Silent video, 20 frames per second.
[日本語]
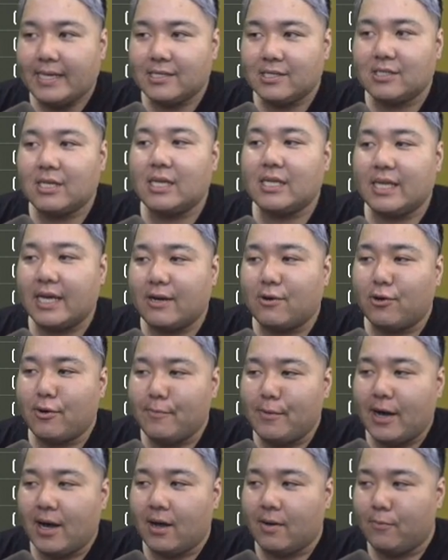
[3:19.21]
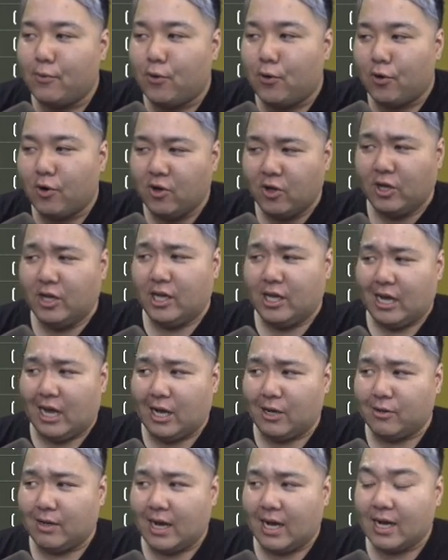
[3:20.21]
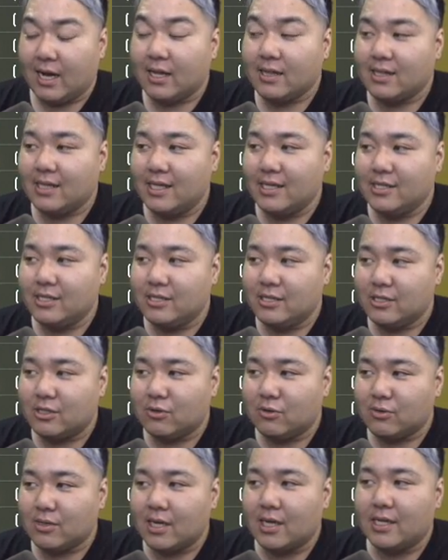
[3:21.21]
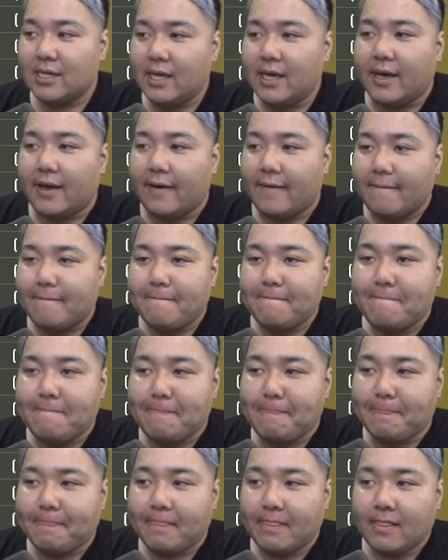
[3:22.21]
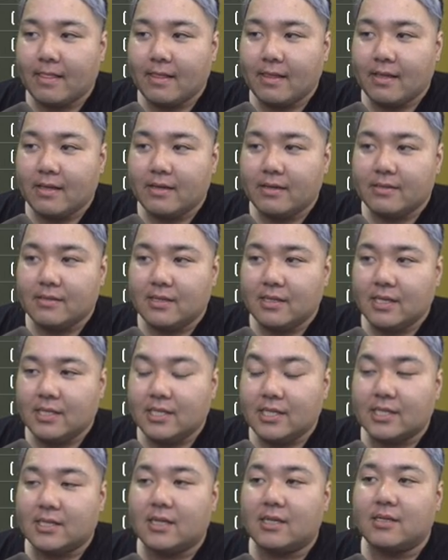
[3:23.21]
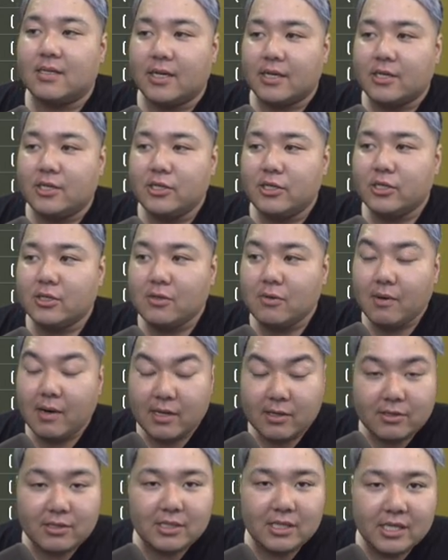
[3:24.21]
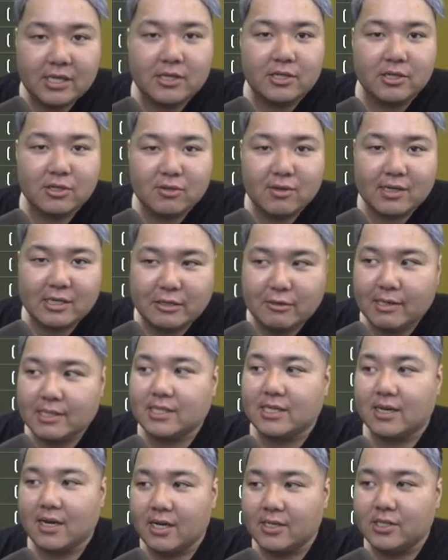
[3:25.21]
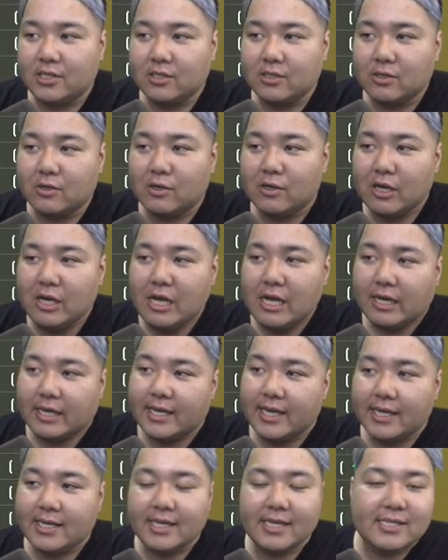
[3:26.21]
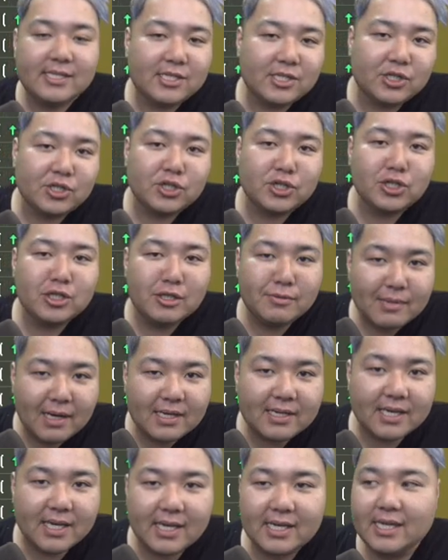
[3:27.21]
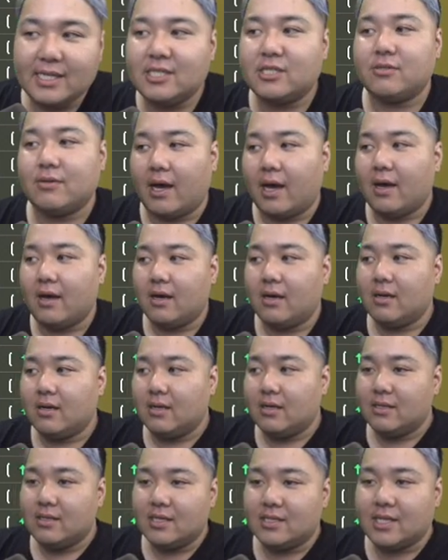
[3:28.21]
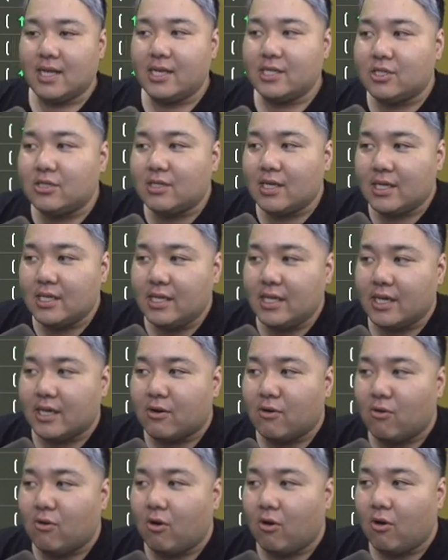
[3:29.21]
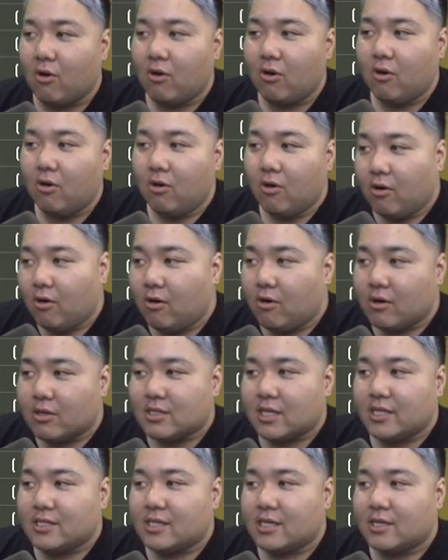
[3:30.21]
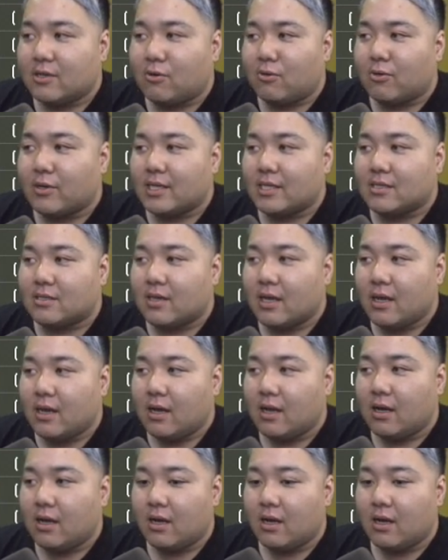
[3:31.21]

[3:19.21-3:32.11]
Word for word: そしたらね、これまあもう、あの、上がってる状態で、出てきちゃったんで、クルトワにクルトワ食わしたら、経験値12万経験値ぐらい。で、最終的に、ここ。最終的にこれですね。